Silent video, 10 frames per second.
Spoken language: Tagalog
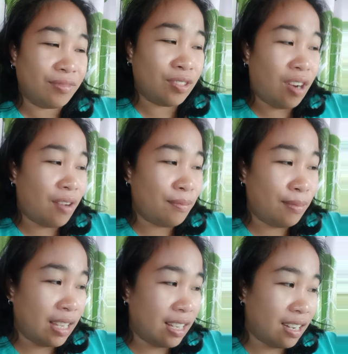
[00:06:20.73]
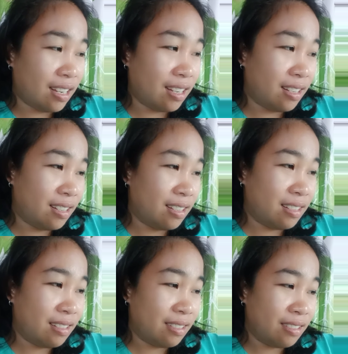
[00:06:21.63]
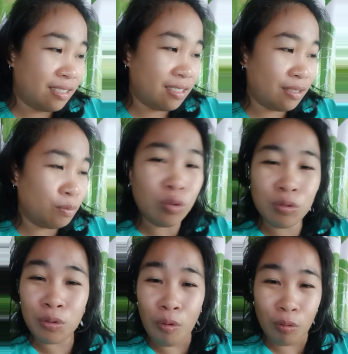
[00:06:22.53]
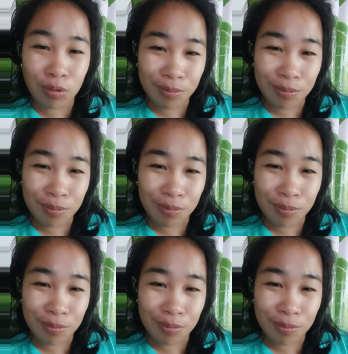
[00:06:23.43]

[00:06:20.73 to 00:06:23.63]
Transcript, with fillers: no abi ka bugno sa